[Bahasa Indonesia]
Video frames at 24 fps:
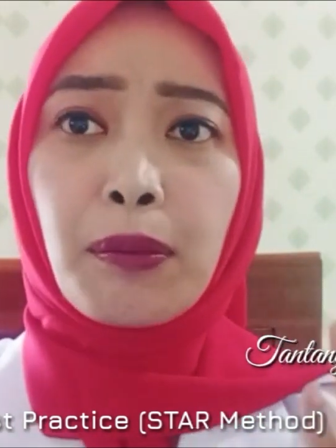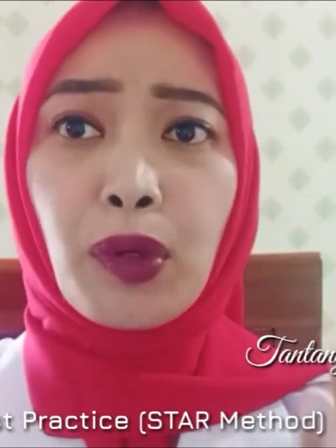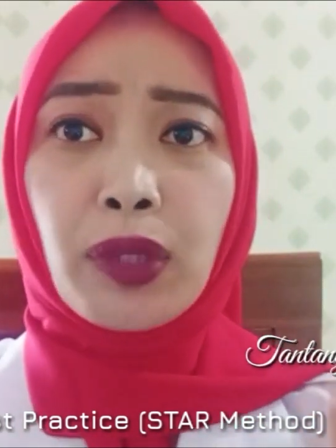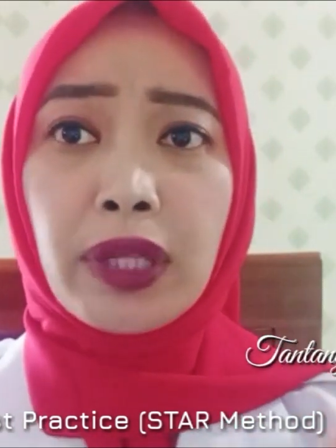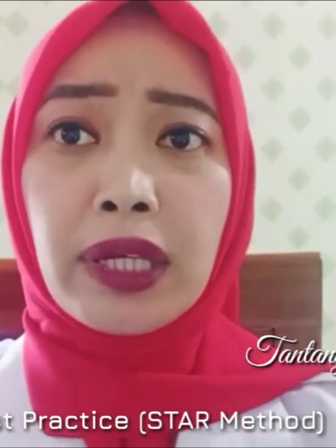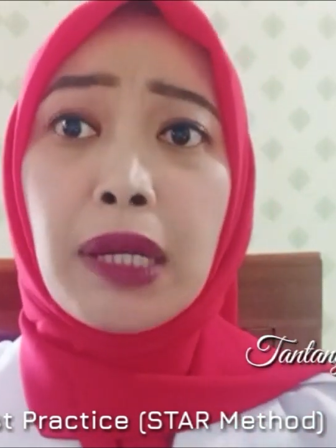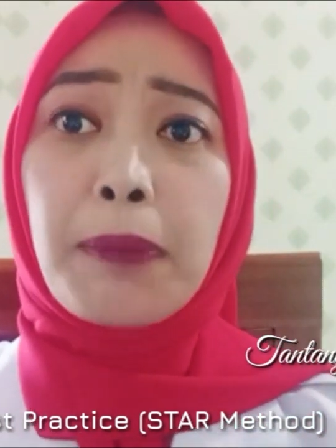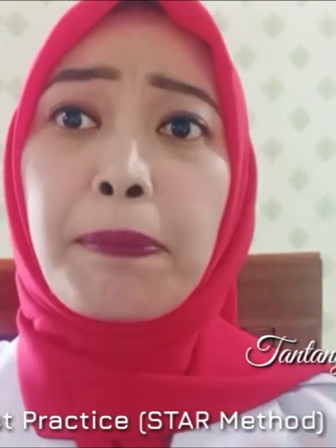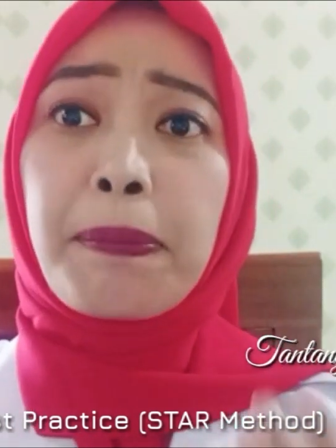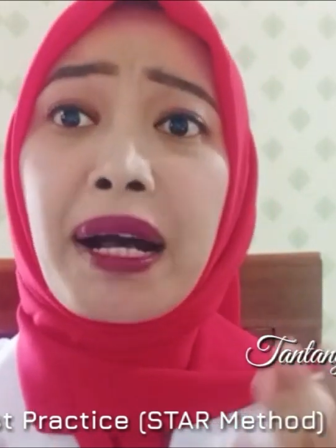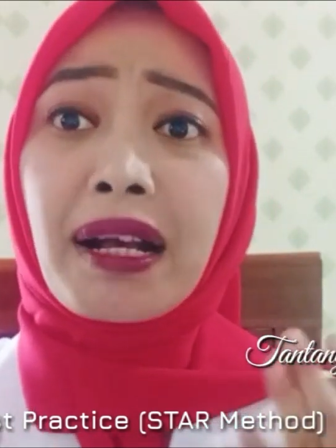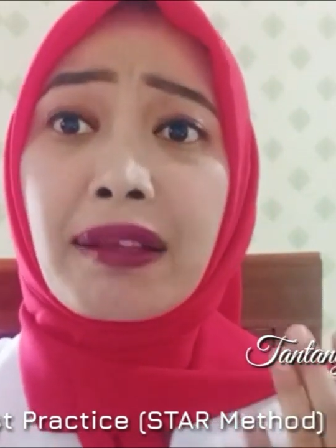boleh
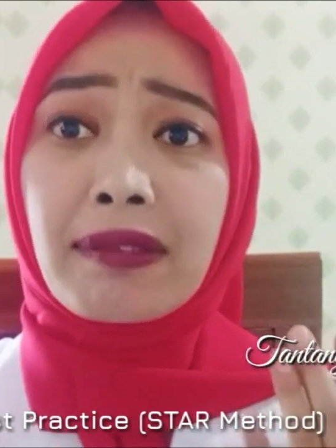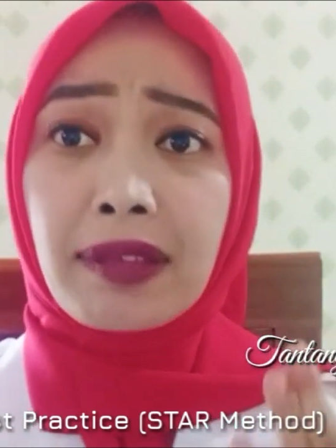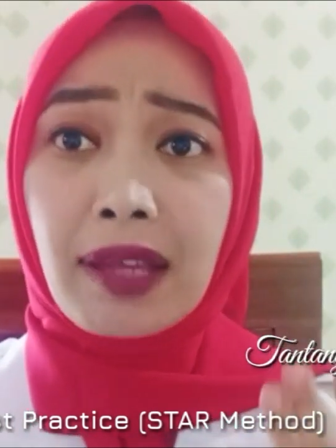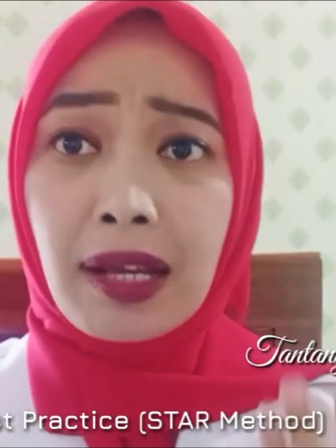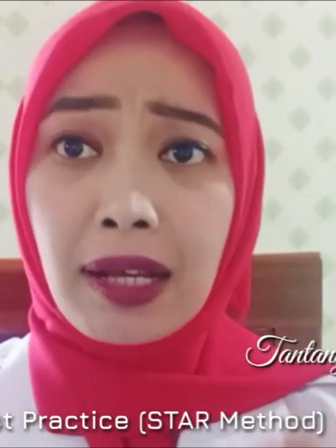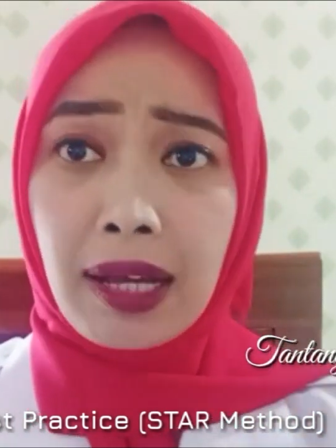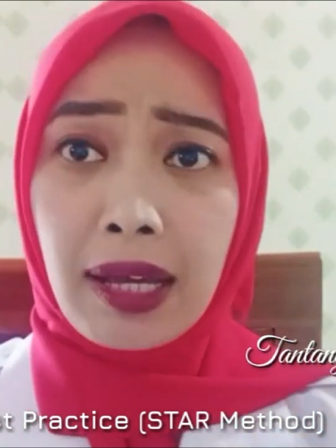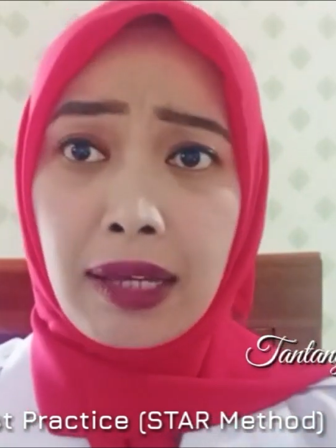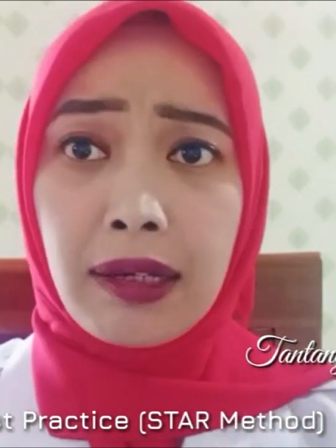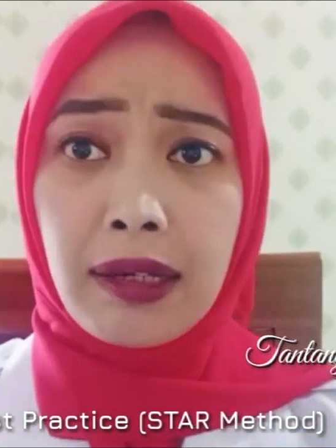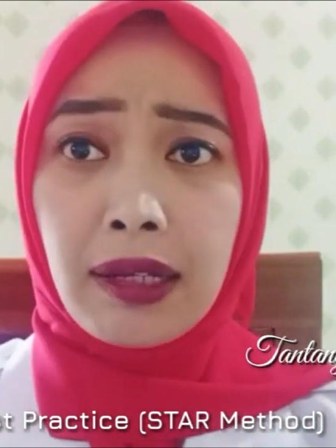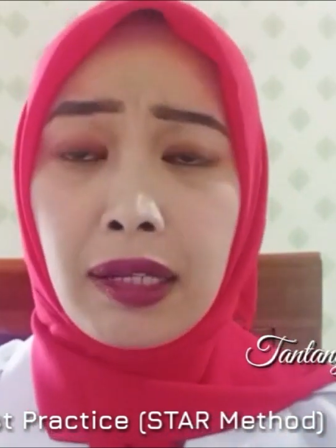
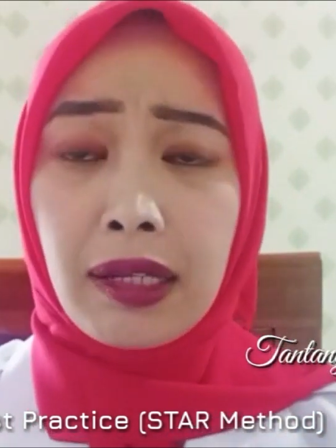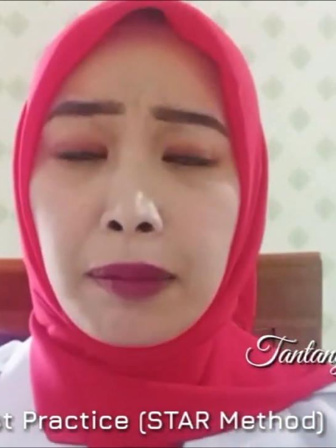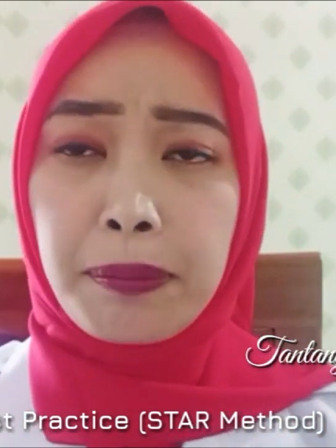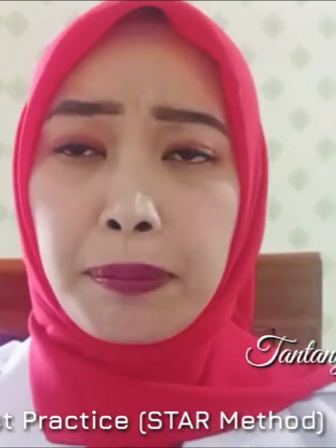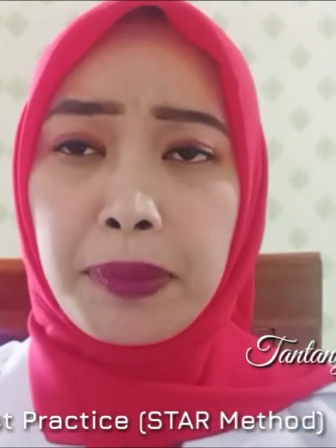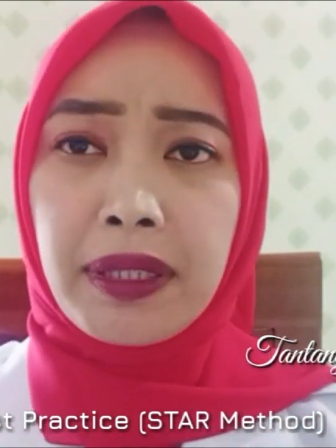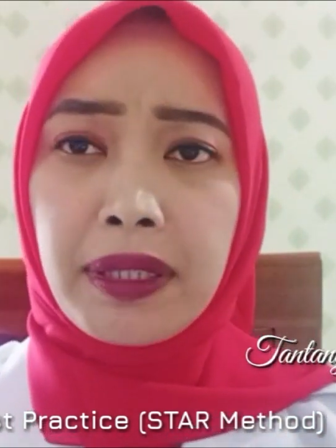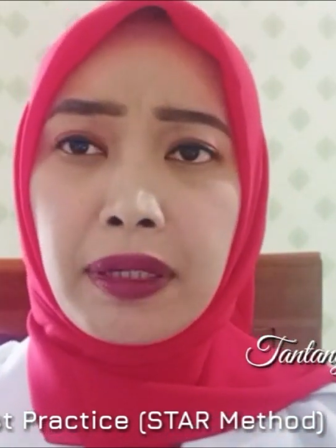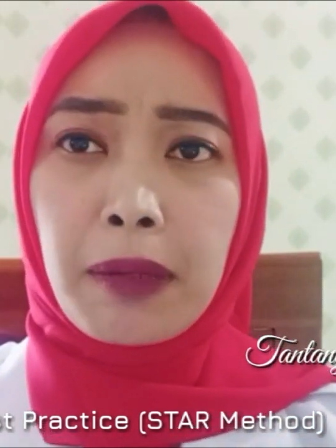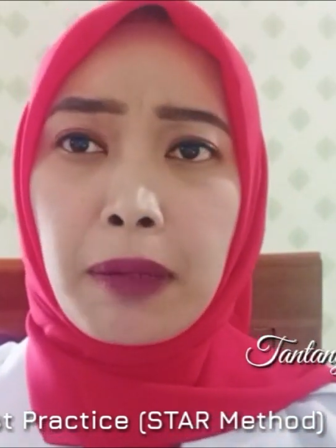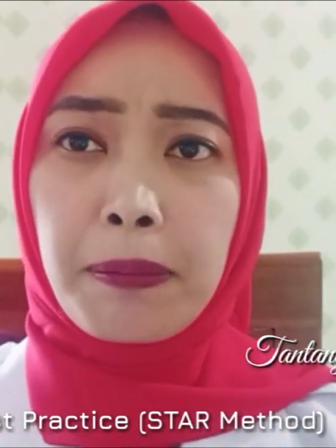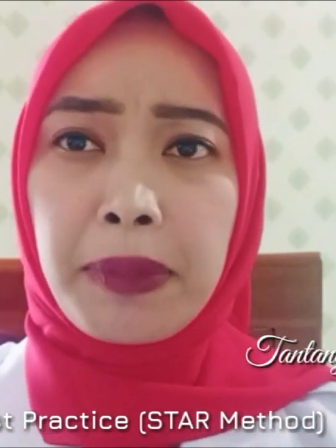dipaksakan dalam
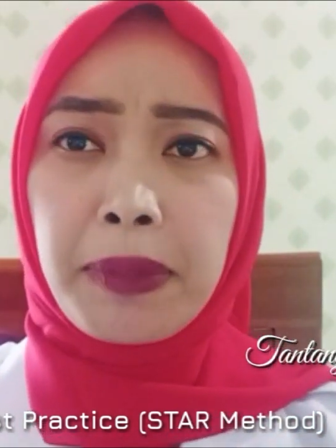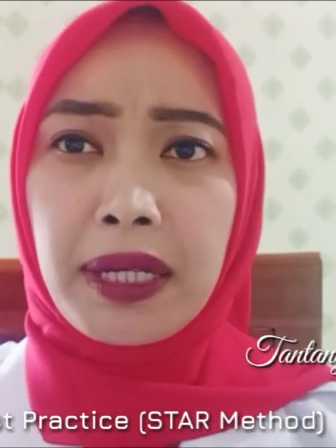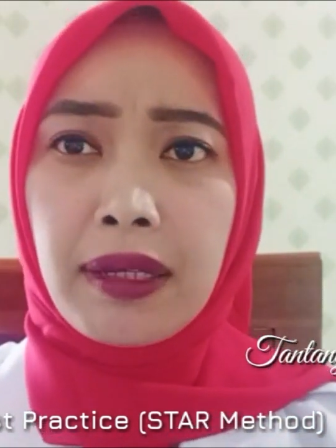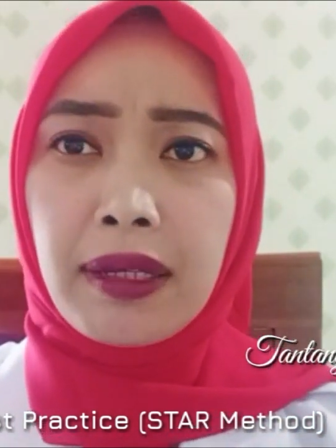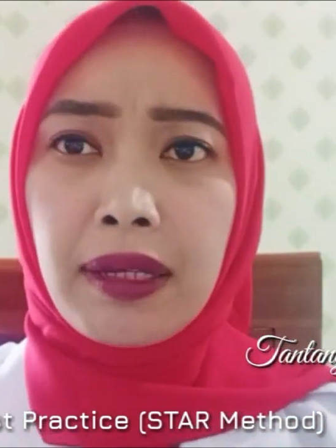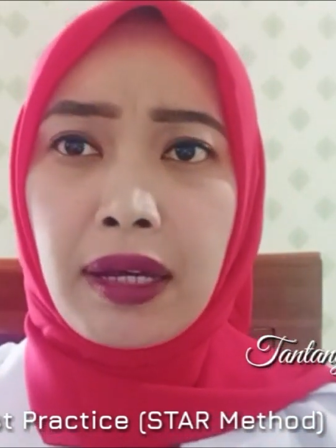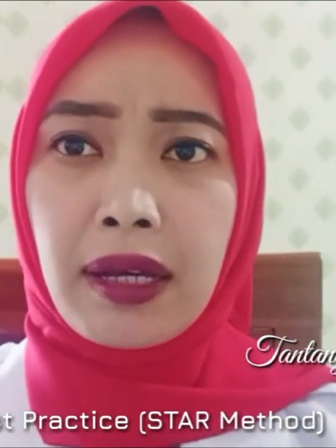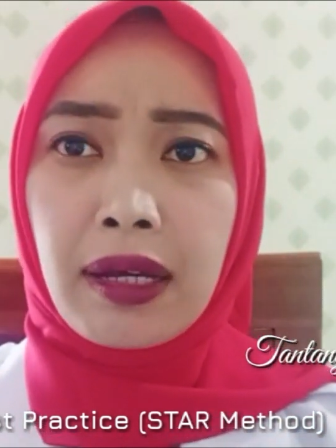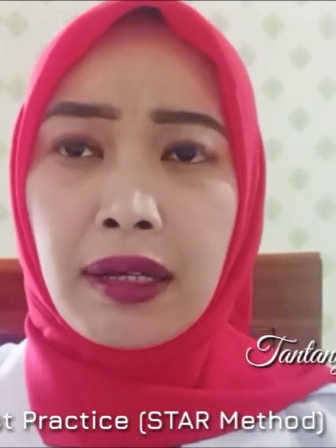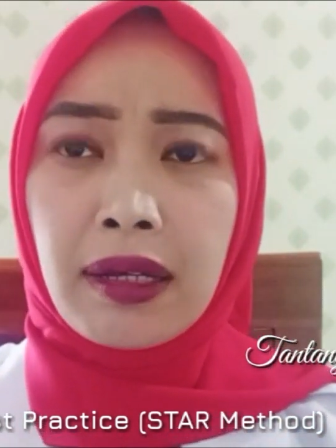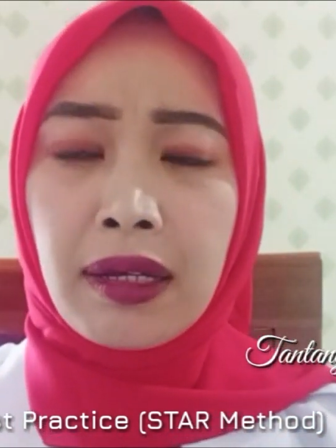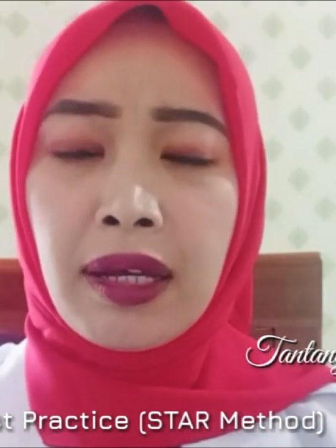
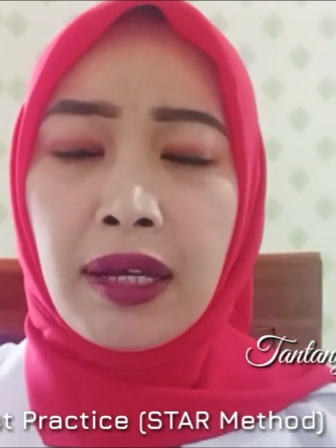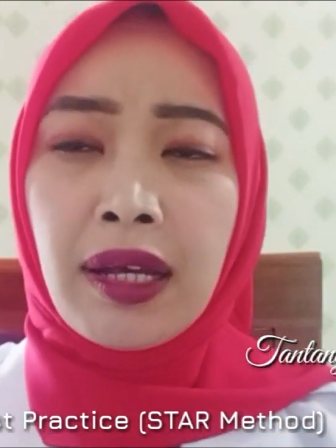penerapannya,